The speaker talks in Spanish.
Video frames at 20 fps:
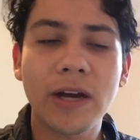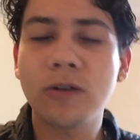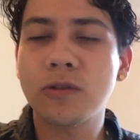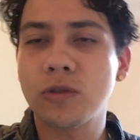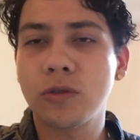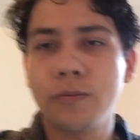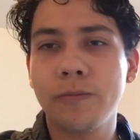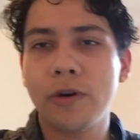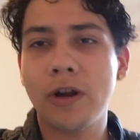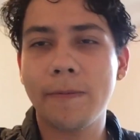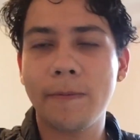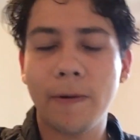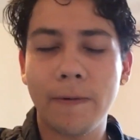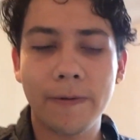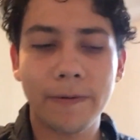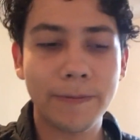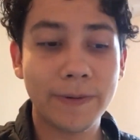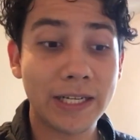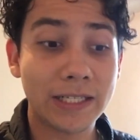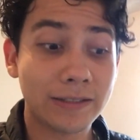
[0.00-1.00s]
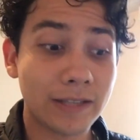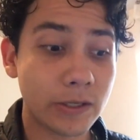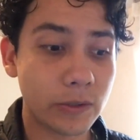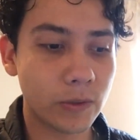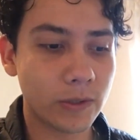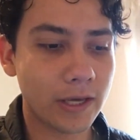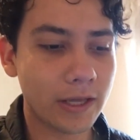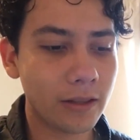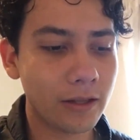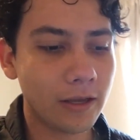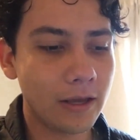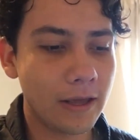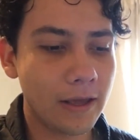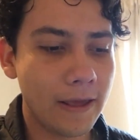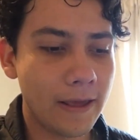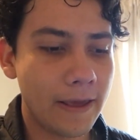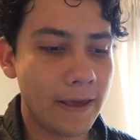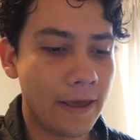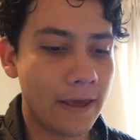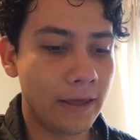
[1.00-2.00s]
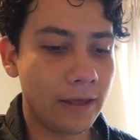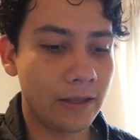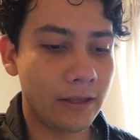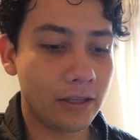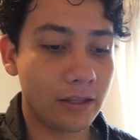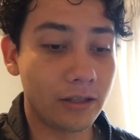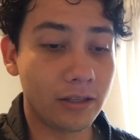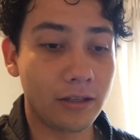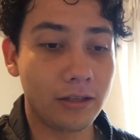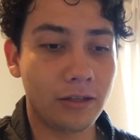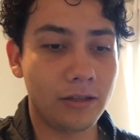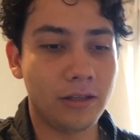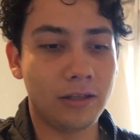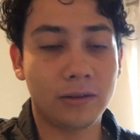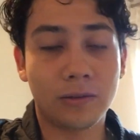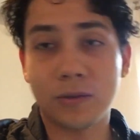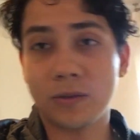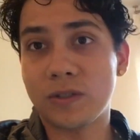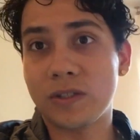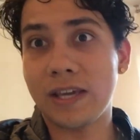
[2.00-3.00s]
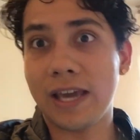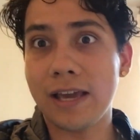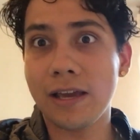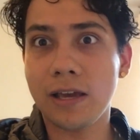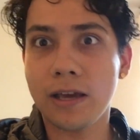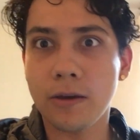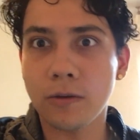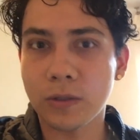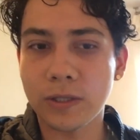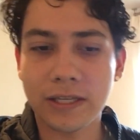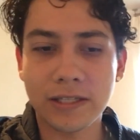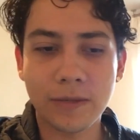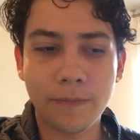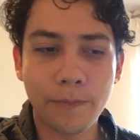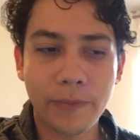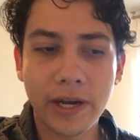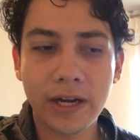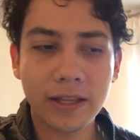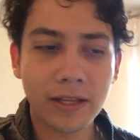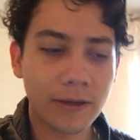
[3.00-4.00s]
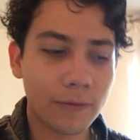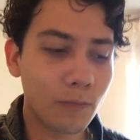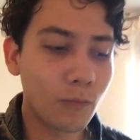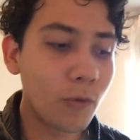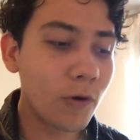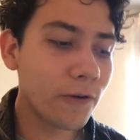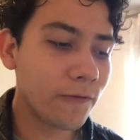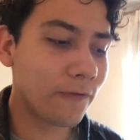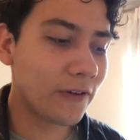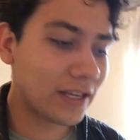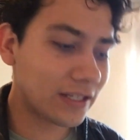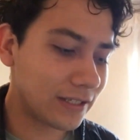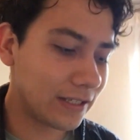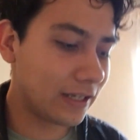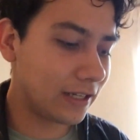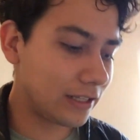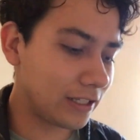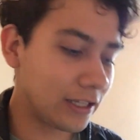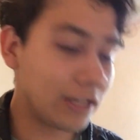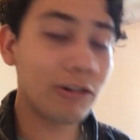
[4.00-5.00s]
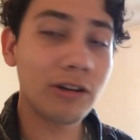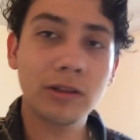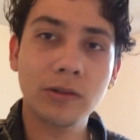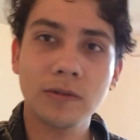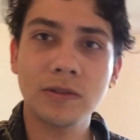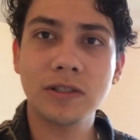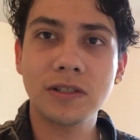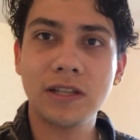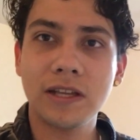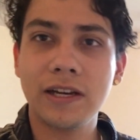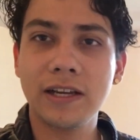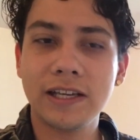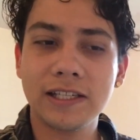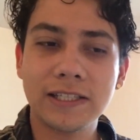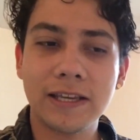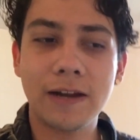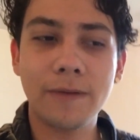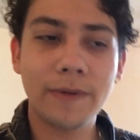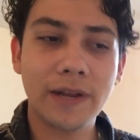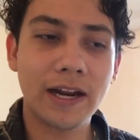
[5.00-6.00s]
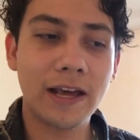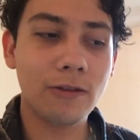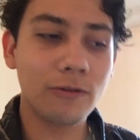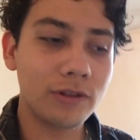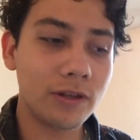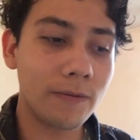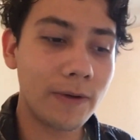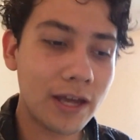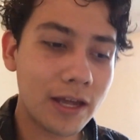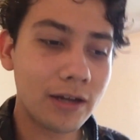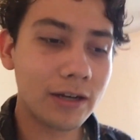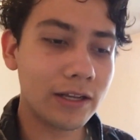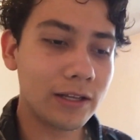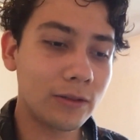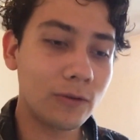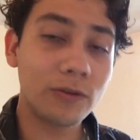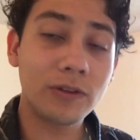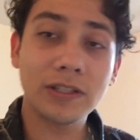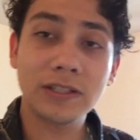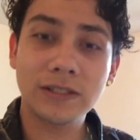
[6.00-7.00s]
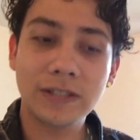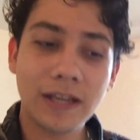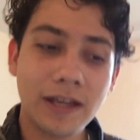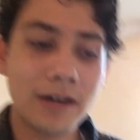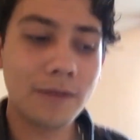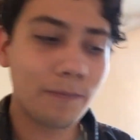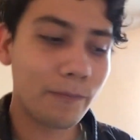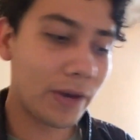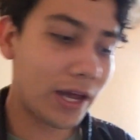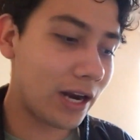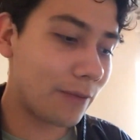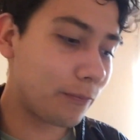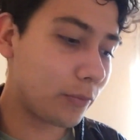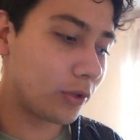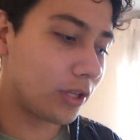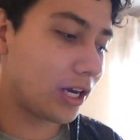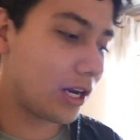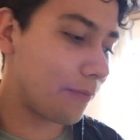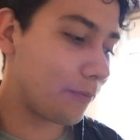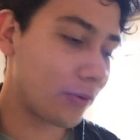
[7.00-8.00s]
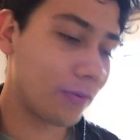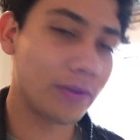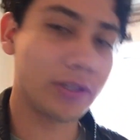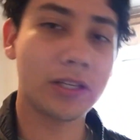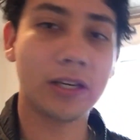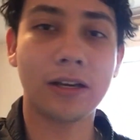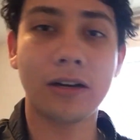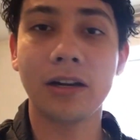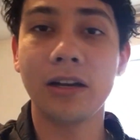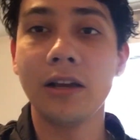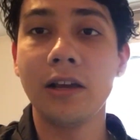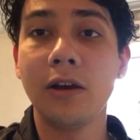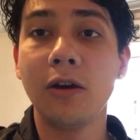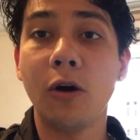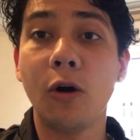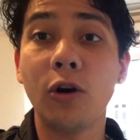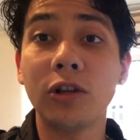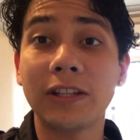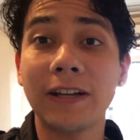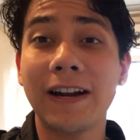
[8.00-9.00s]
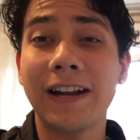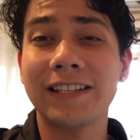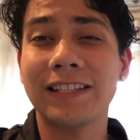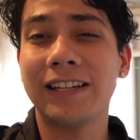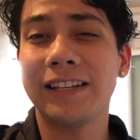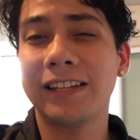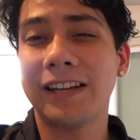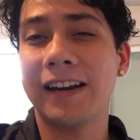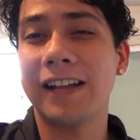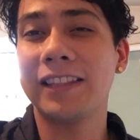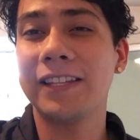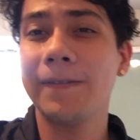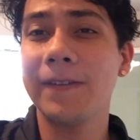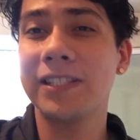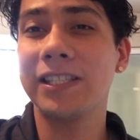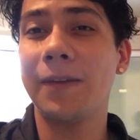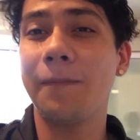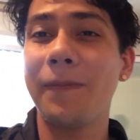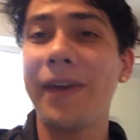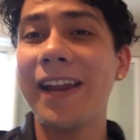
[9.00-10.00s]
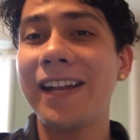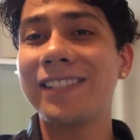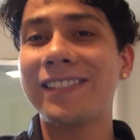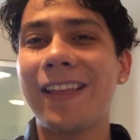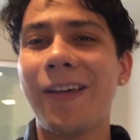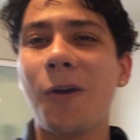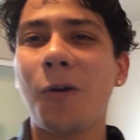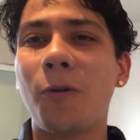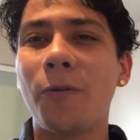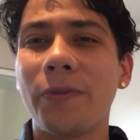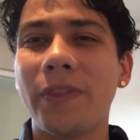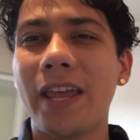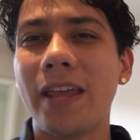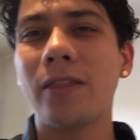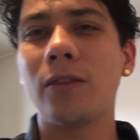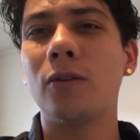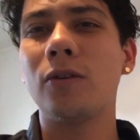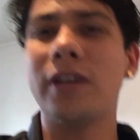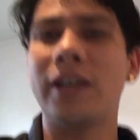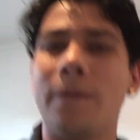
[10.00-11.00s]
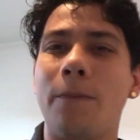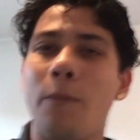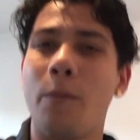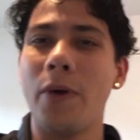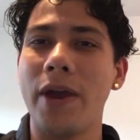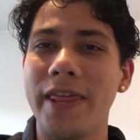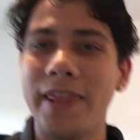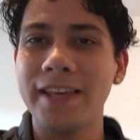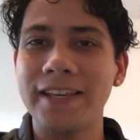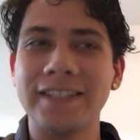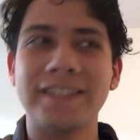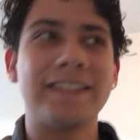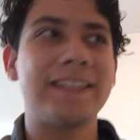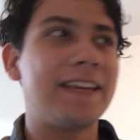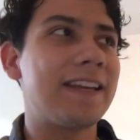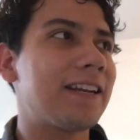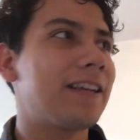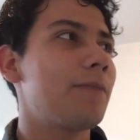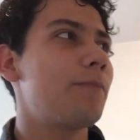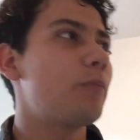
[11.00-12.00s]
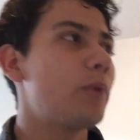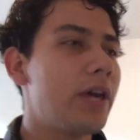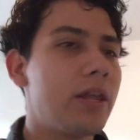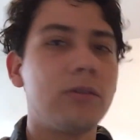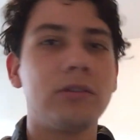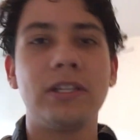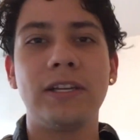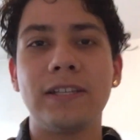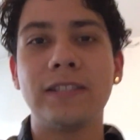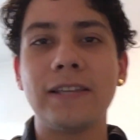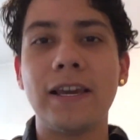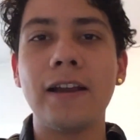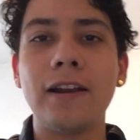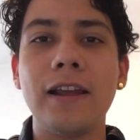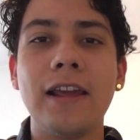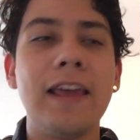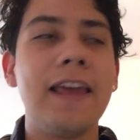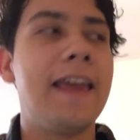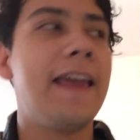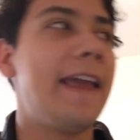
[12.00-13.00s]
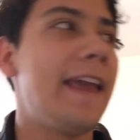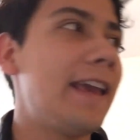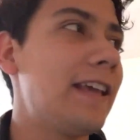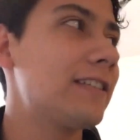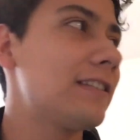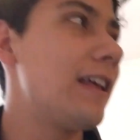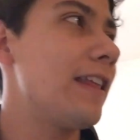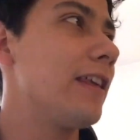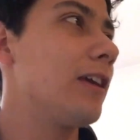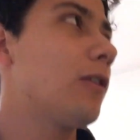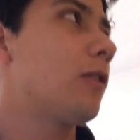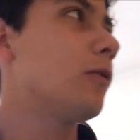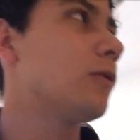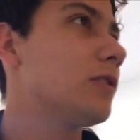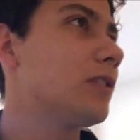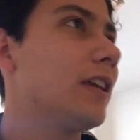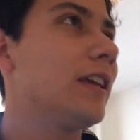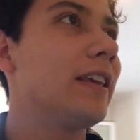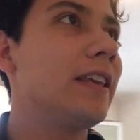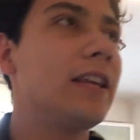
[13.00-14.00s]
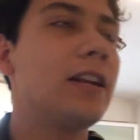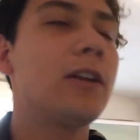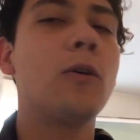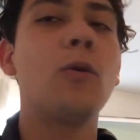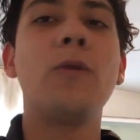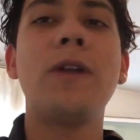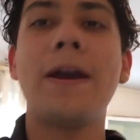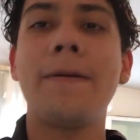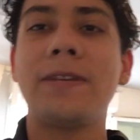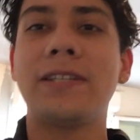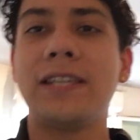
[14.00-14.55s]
me acostumbro a moverme en esta ciudad y entonces ya, o sea, se pierde muy fácil el dinero, entonces tienen que saber bien a dónde van, en dónde están, para poder aprovechar. Otra de las alternativas que me han estado contando que puede ser que pueda utilizar es la de conseguir una